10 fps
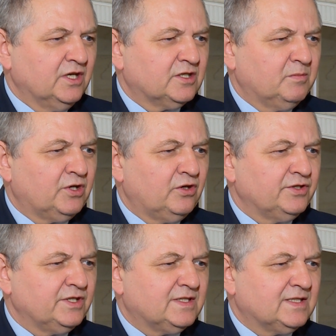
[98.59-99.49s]
żeby
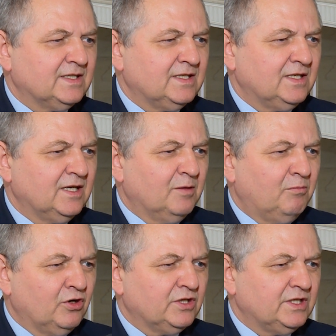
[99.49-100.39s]
rolnicy
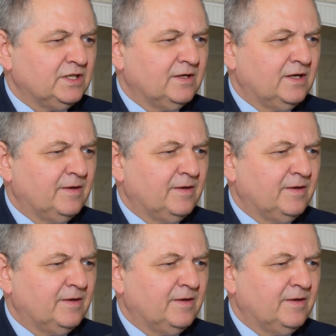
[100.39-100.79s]
mogli